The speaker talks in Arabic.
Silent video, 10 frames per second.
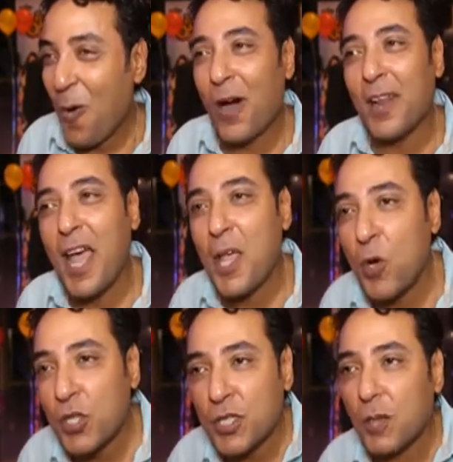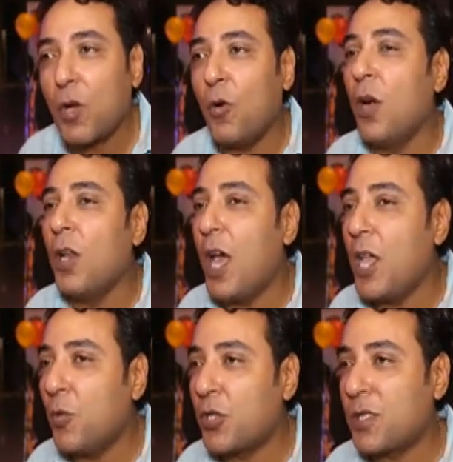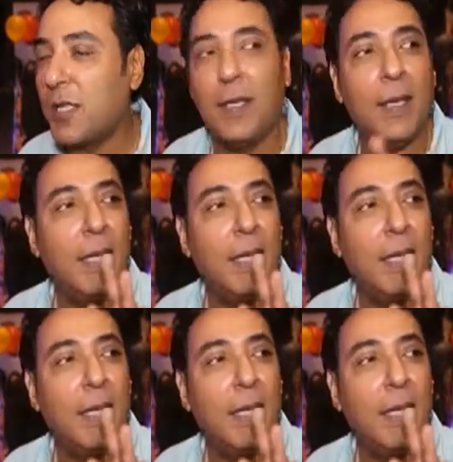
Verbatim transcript: والله بصي والله بصي